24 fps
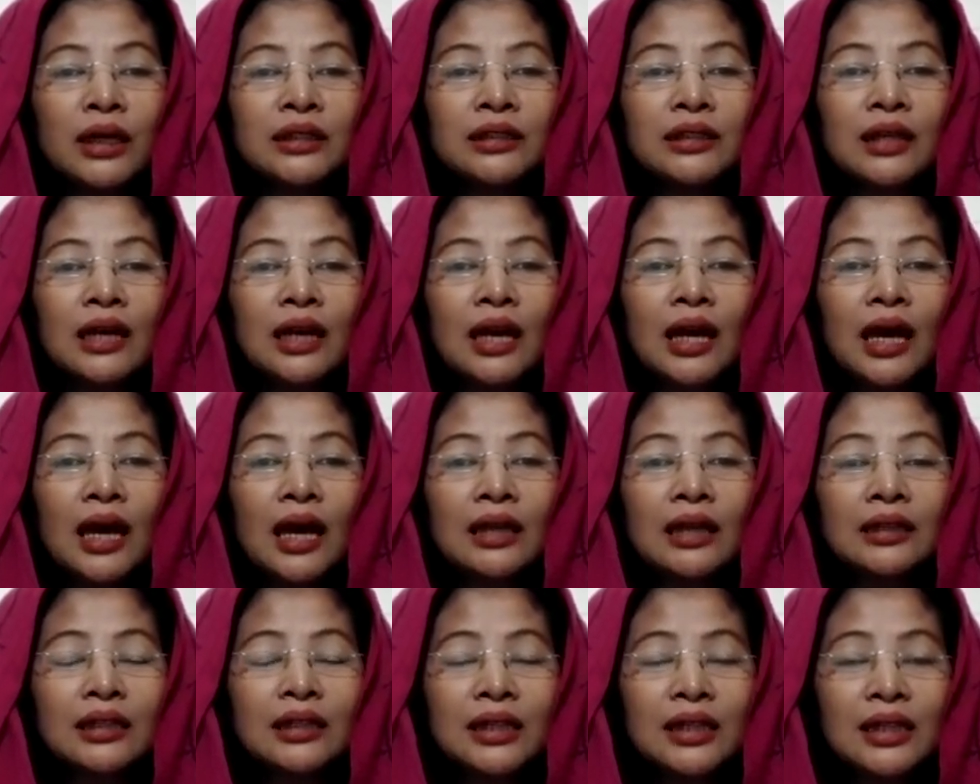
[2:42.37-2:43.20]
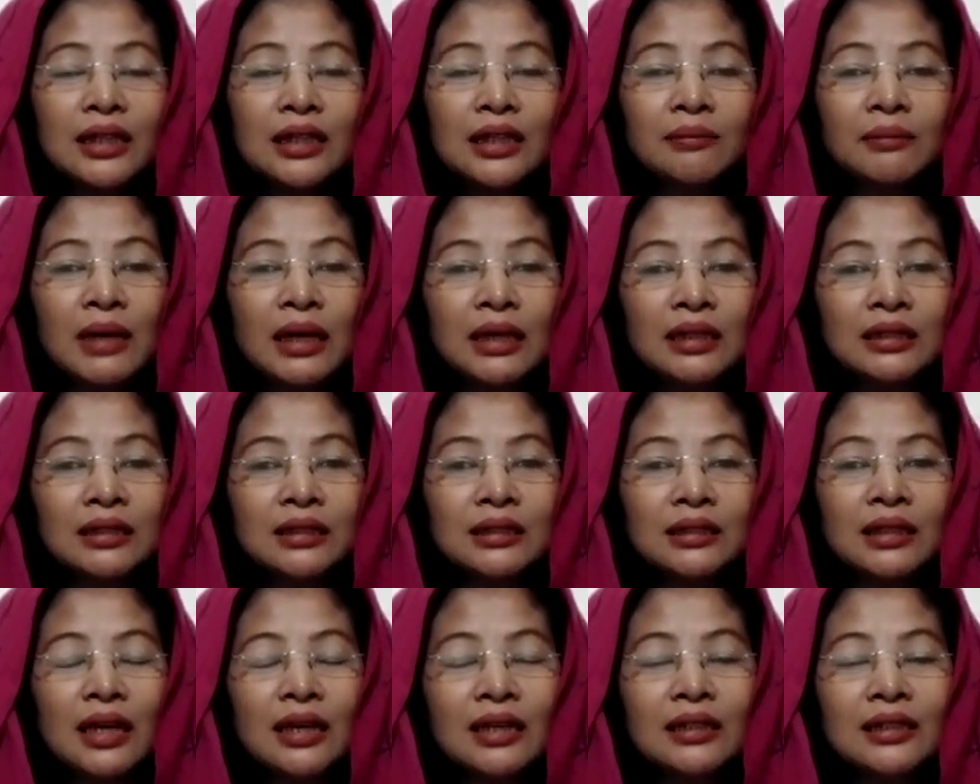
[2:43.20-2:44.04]
adalah
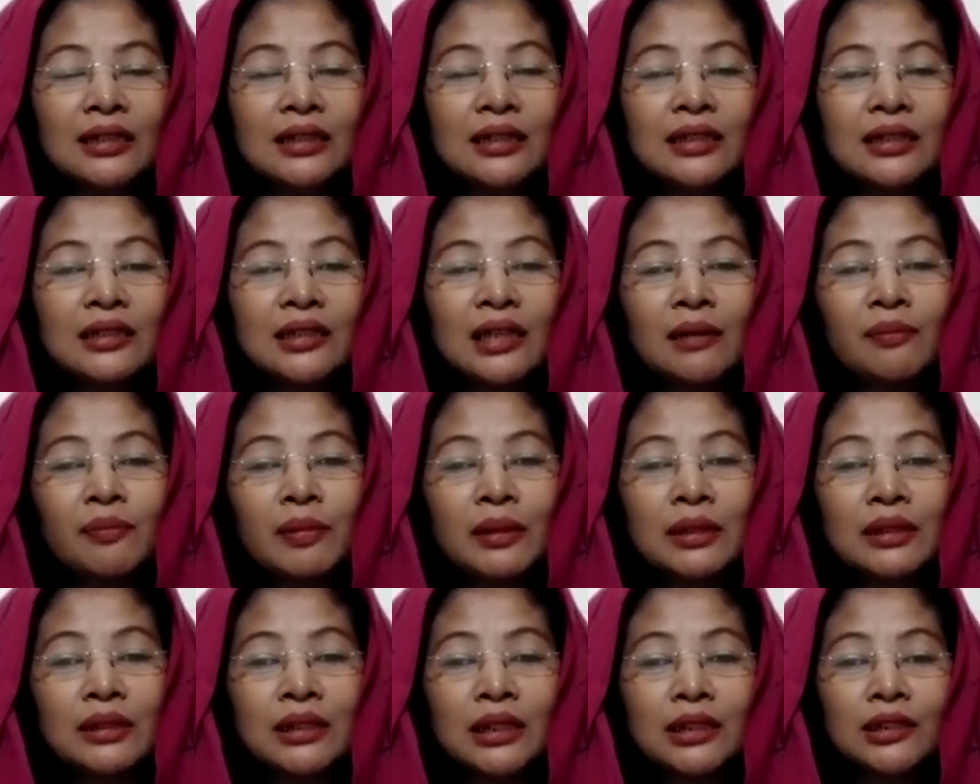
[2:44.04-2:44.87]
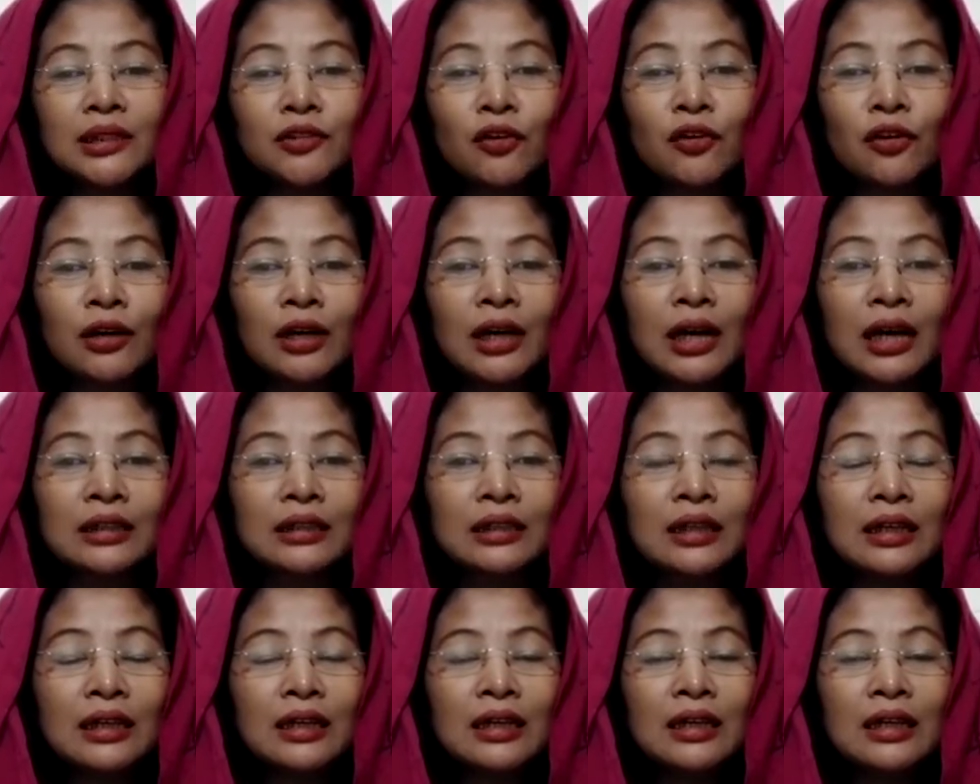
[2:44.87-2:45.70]
antiklimaks dari kisah percekcokan
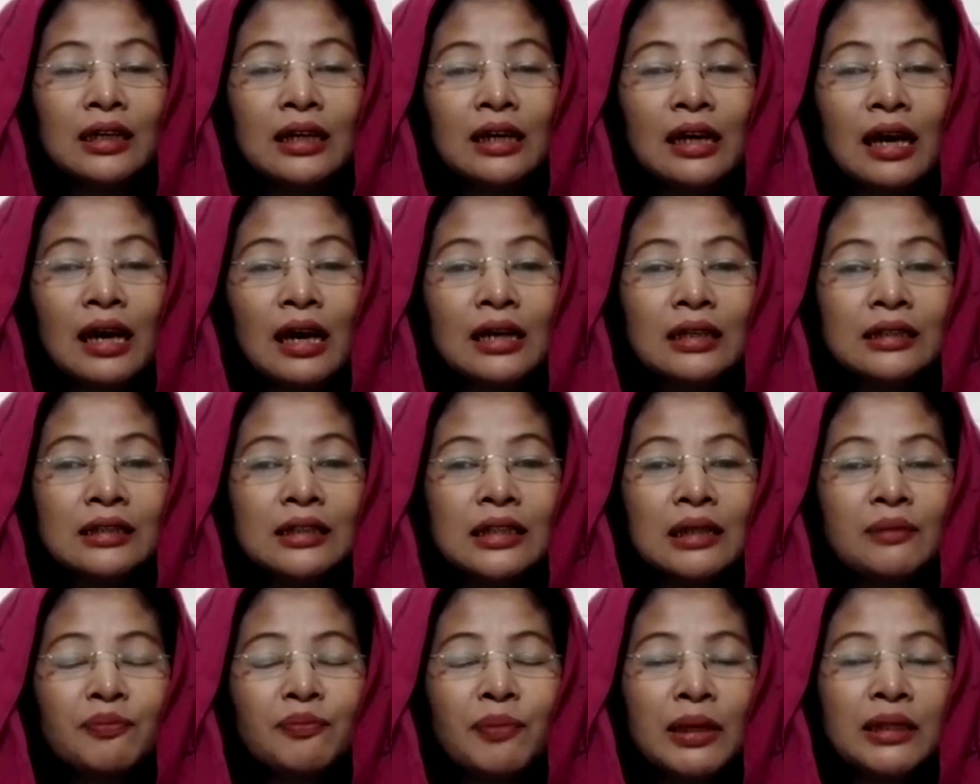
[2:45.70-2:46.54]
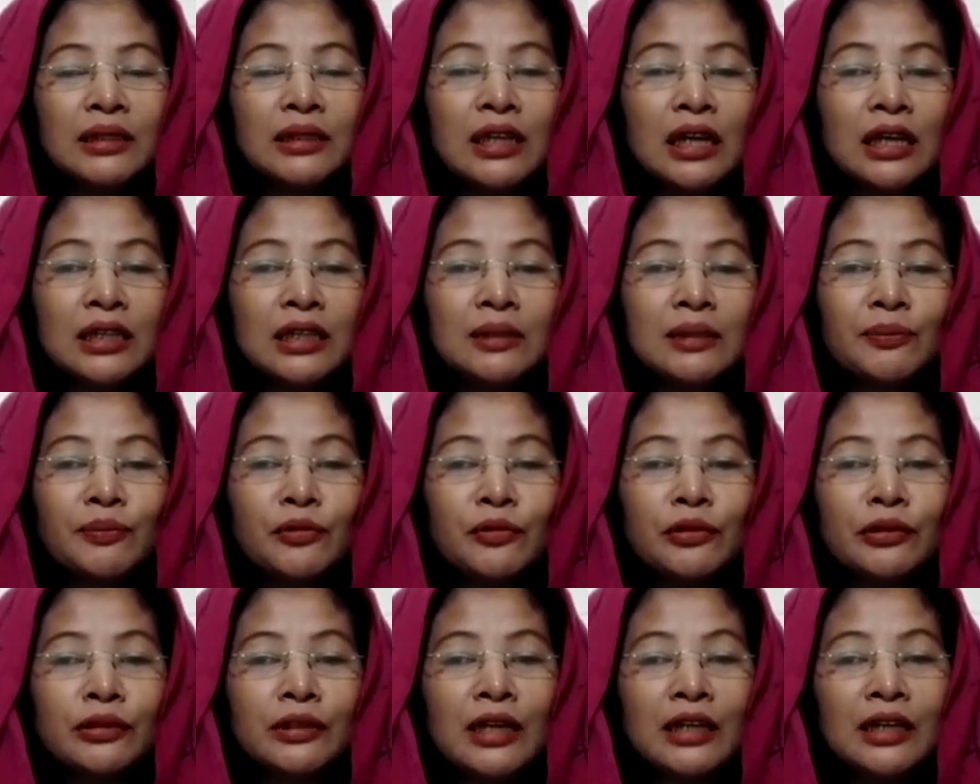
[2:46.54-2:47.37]
Anggiat Pasari
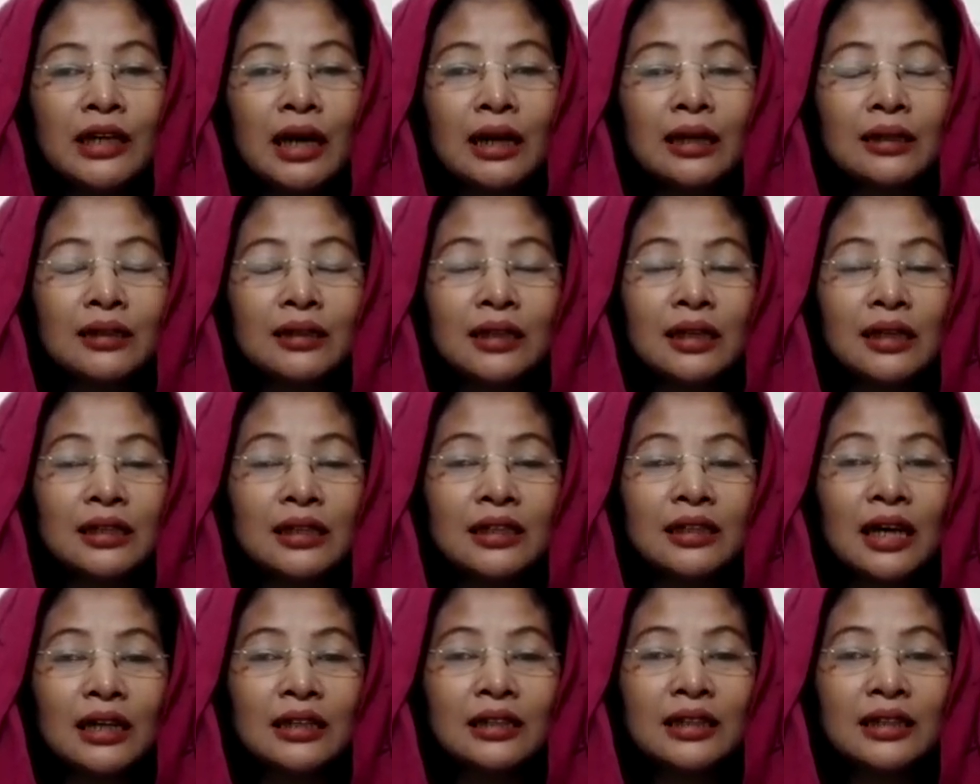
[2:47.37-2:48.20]
dan Arteria